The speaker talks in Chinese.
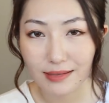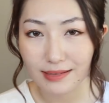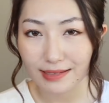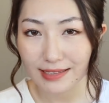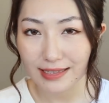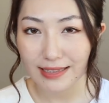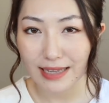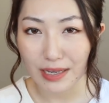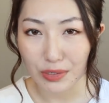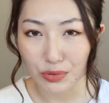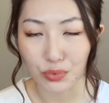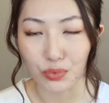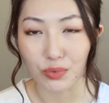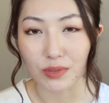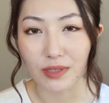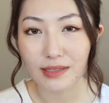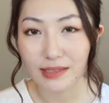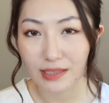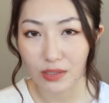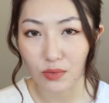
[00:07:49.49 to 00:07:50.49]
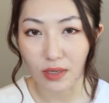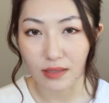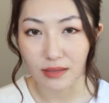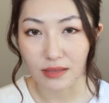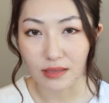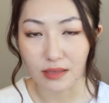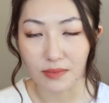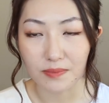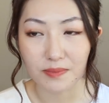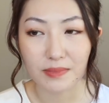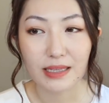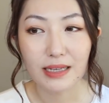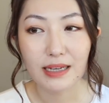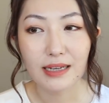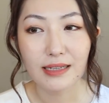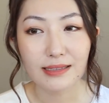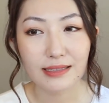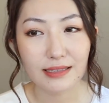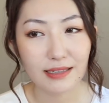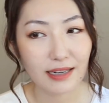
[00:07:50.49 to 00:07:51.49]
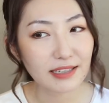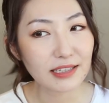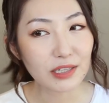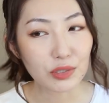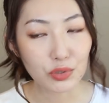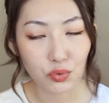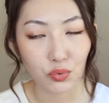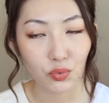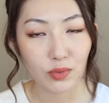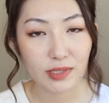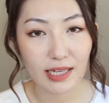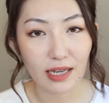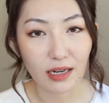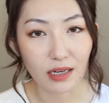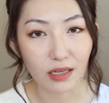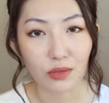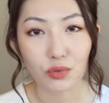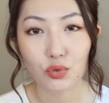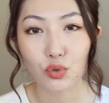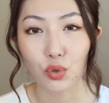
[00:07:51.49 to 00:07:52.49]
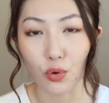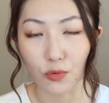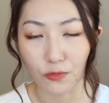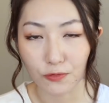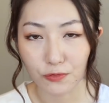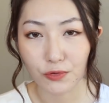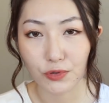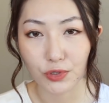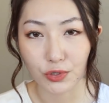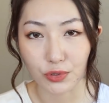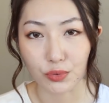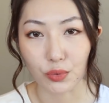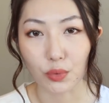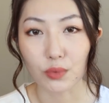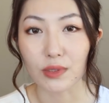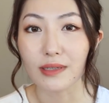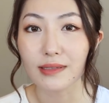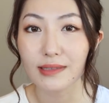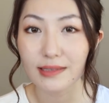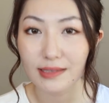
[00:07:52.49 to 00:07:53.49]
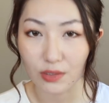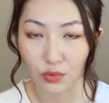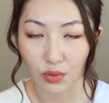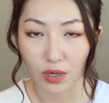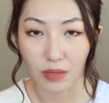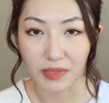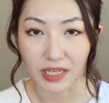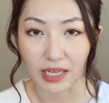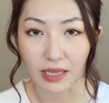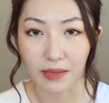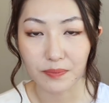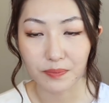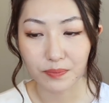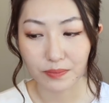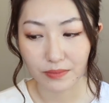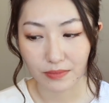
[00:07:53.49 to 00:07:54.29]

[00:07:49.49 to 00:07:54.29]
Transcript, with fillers: 现在除了卸妆巾，竟然也出现了重复使用的卸妆棉。